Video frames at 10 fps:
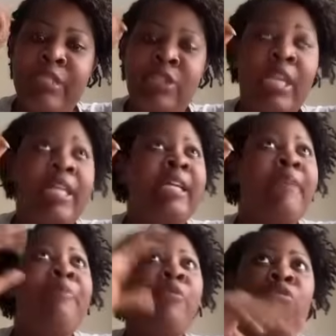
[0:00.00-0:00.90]
J'ai
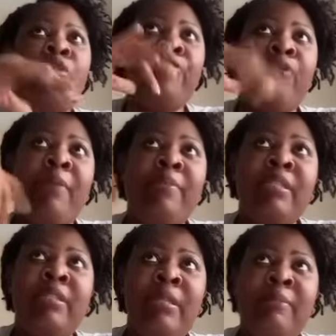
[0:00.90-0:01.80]
écrit plusieurs fois
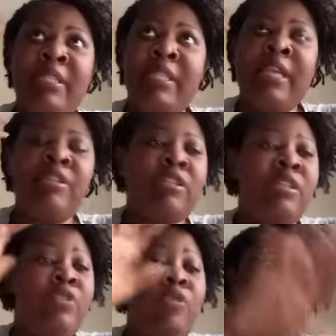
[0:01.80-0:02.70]
des messages
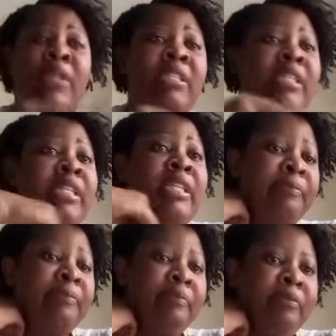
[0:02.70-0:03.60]
et je vais peut-être lire
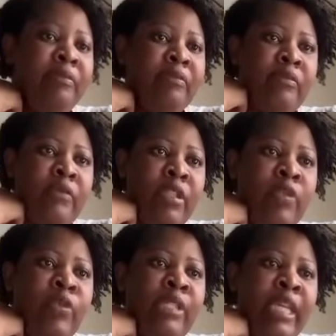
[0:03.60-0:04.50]

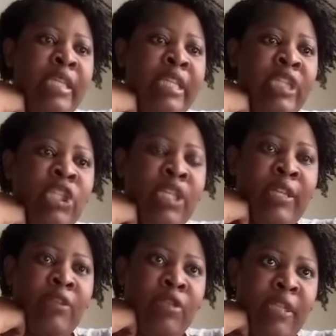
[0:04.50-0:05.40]
le dernier
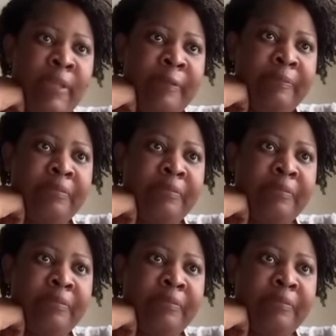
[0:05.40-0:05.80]
G que j'ai.